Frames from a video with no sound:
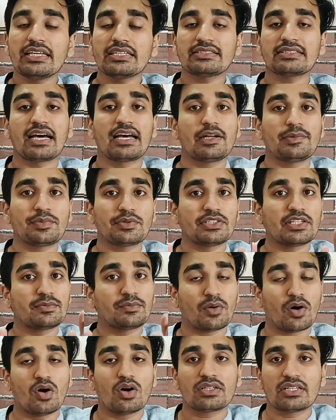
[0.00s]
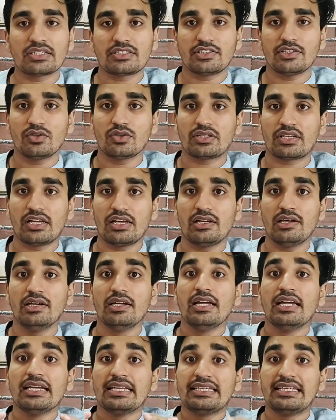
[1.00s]
ये सारे प्रोजेक्ट बहुत अच्छे होते हैं
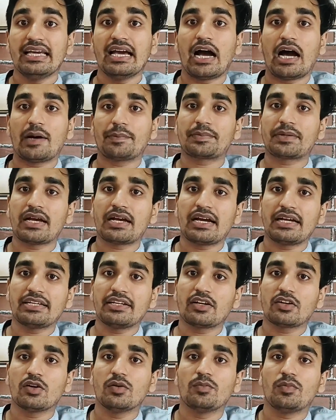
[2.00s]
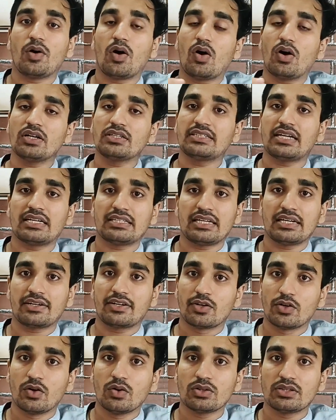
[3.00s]
ये आपके करियर को बहुत ज़्यादा
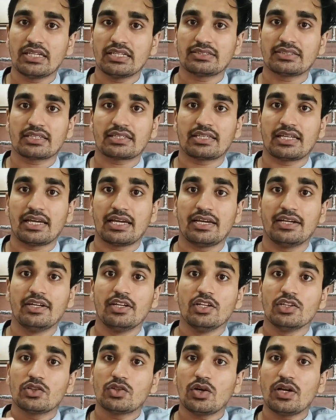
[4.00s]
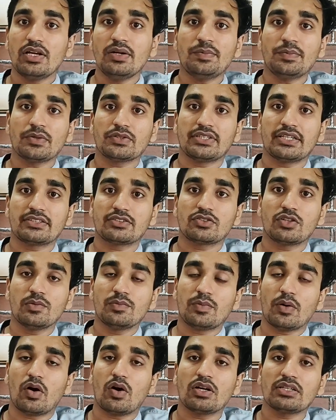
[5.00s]
ग्रोथ दे सकते हैं तो इन प्रोजेक्ट्स को
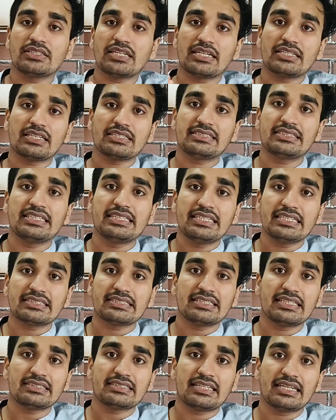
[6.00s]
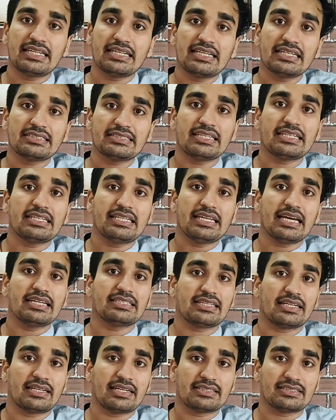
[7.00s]
बहुत ज़्यादा सीरियसनेस तरीके से किया
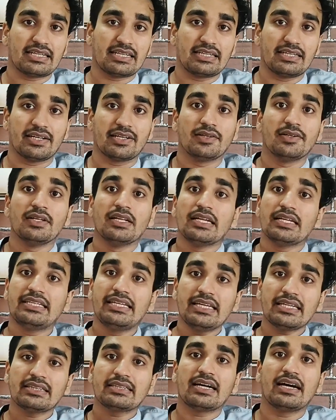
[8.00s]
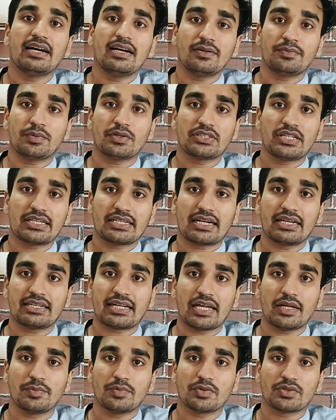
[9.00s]
जाना चाहिए ये थर्ड प्रोजेक्ट का
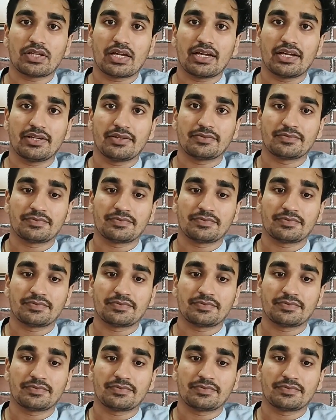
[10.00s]
टाइप होता है